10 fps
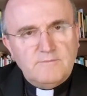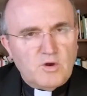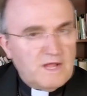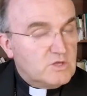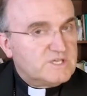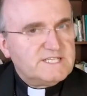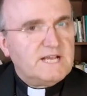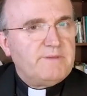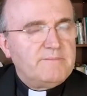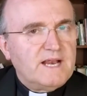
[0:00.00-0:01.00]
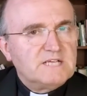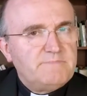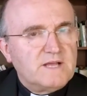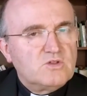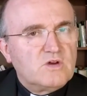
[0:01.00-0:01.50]
Por tanto, ese es el primer
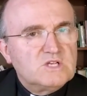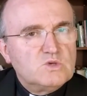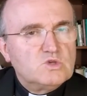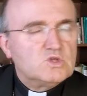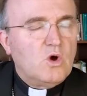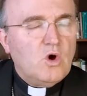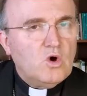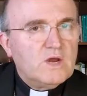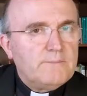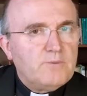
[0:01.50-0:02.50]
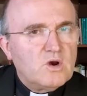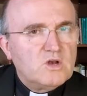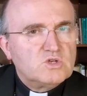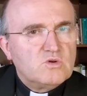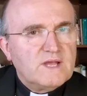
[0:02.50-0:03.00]
aspecto. Jesús ora
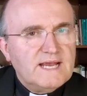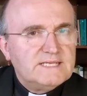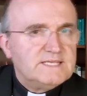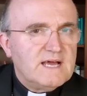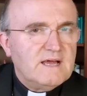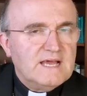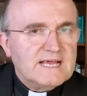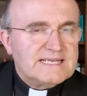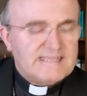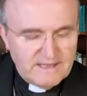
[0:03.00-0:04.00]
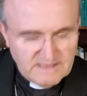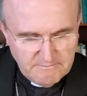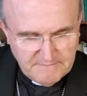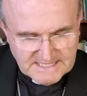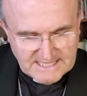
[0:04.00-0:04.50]
por su iglesia que está en
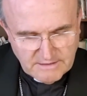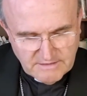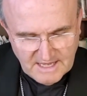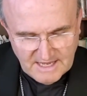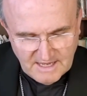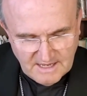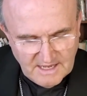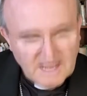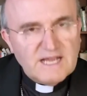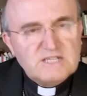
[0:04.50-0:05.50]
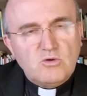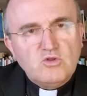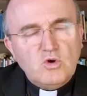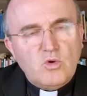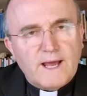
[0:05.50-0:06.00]
tempestad. En
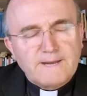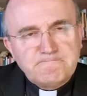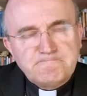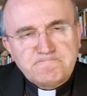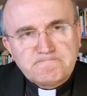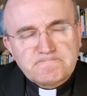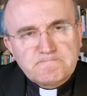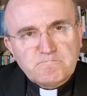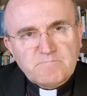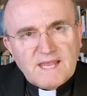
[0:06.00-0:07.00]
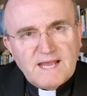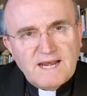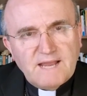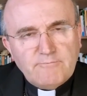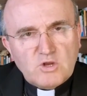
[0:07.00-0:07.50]
segundo lugar,
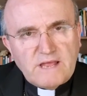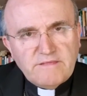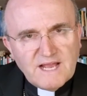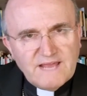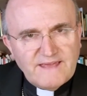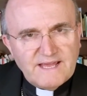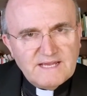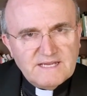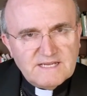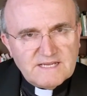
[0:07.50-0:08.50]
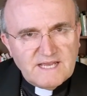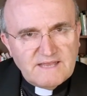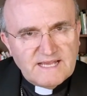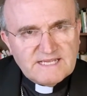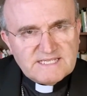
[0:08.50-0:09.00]
la importancia que de,
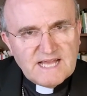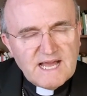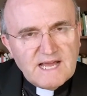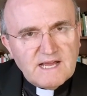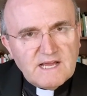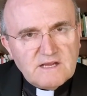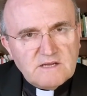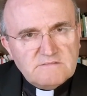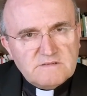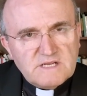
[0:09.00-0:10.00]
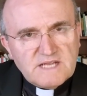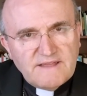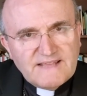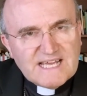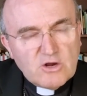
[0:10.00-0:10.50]
que de, esa,
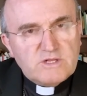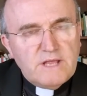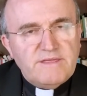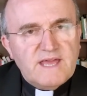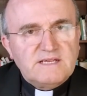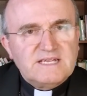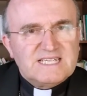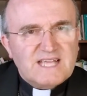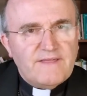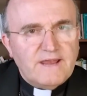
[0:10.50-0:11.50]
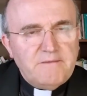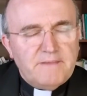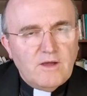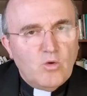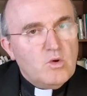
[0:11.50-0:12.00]
que de esa noticia se
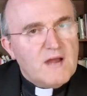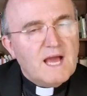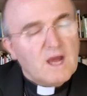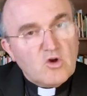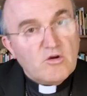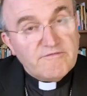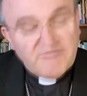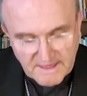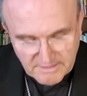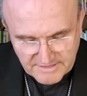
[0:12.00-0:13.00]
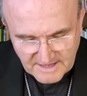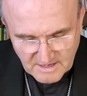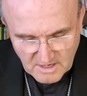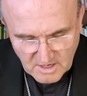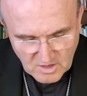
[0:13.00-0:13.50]
derive una
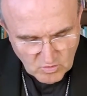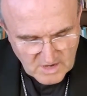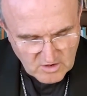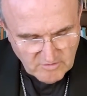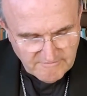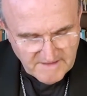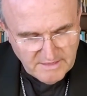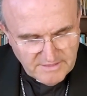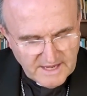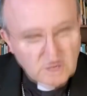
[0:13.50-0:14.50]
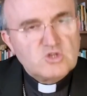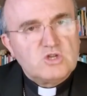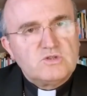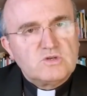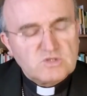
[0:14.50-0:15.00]
confianza, una confianza en
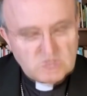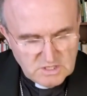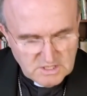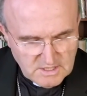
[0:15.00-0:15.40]
nosotros.